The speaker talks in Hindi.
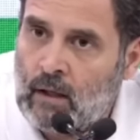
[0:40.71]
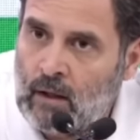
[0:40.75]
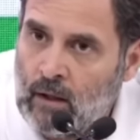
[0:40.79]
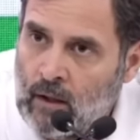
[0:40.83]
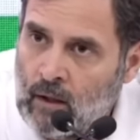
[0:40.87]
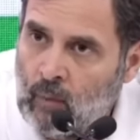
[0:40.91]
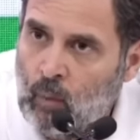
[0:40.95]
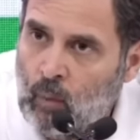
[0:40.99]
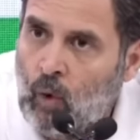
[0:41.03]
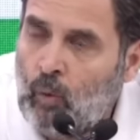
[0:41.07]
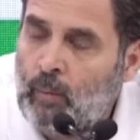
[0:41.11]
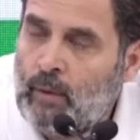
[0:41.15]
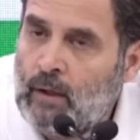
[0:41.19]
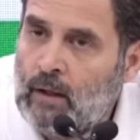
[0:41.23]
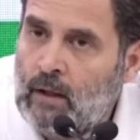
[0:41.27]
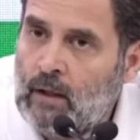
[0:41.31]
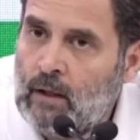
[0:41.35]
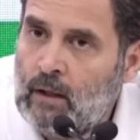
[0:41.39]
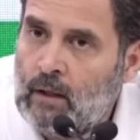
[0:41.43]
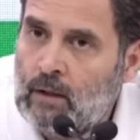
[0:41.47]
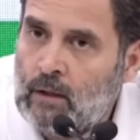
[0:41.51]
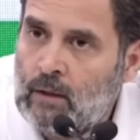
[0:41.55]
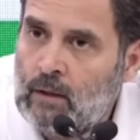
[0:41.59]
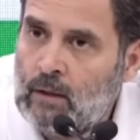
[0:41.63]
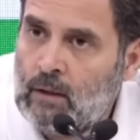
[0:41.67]
कि वो भी
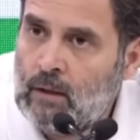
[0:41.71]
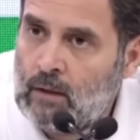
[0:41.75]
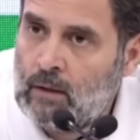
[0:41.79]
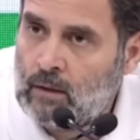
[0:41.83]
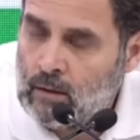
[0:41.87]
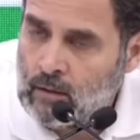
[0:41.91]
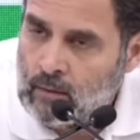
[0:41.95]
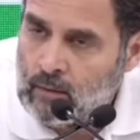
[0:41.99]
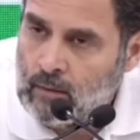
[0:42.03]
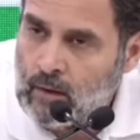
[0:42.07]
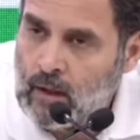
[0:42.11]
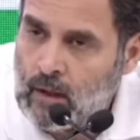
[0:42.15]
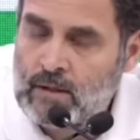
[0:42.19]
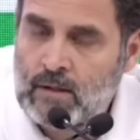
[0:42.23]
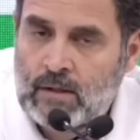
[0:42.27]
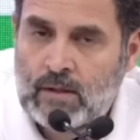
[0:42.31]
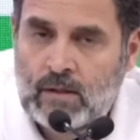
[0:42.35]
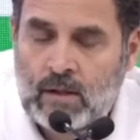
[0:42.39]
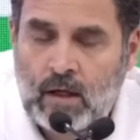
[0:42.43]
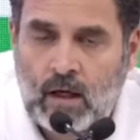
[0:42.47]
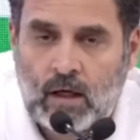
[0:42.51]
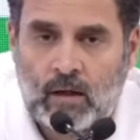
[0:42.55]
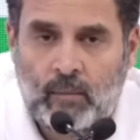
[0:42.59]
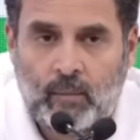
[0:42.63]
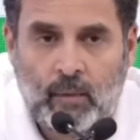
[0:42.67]

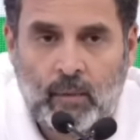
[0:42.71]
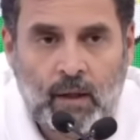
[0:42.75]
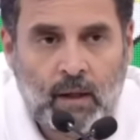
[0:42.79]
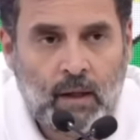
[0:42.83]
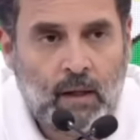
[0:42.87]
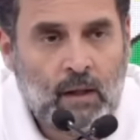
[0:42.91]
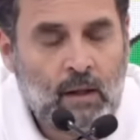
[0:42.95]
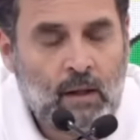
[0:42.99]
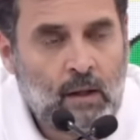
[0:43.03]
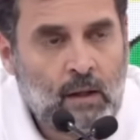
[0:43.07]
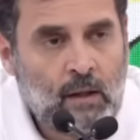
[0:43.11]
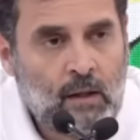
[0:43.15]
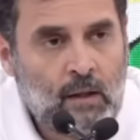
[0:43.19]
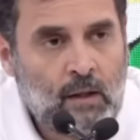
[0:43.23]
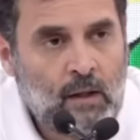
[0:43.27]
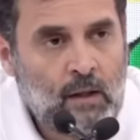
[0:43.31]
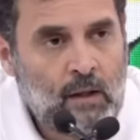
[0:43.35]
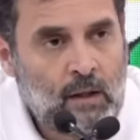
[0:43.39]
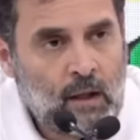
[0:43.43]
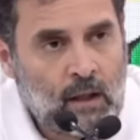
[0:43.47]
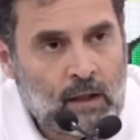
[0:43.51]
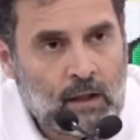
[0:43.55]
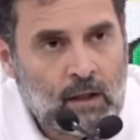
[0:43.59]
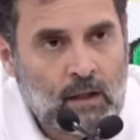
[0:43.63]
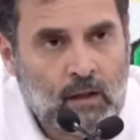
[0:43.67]
राजस्थान में
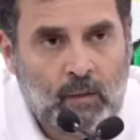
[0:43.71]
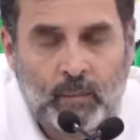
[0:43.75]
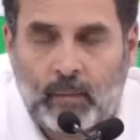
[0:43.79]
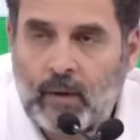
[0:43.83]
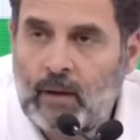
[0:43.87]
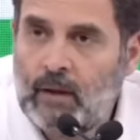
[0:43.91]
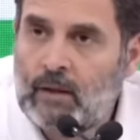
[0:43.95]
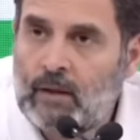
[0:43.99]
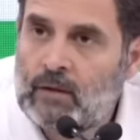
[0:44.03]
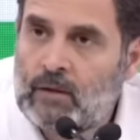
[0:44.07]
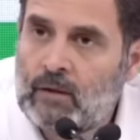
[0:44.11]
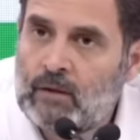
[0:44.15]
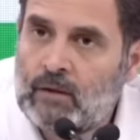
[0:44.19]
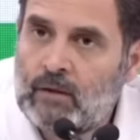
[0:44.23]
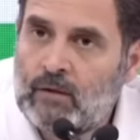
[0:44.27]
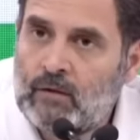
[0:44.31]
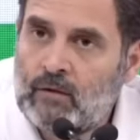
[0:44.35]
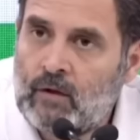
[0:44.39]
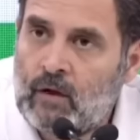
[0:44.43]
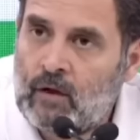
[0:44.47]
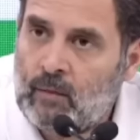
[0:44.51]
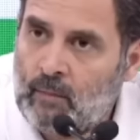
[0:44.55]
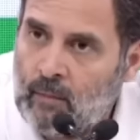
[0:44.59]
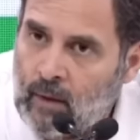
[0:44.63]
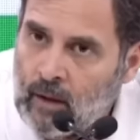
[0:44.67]
कर्नाटक में
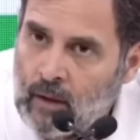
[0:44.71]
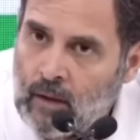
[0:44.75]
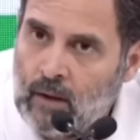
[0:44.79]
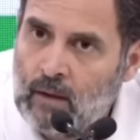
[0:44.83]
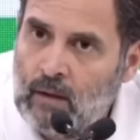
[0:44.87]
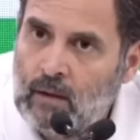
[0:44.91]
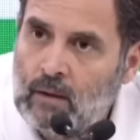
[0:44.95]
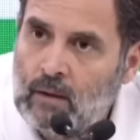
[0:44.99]
छत्तीसगढ़ में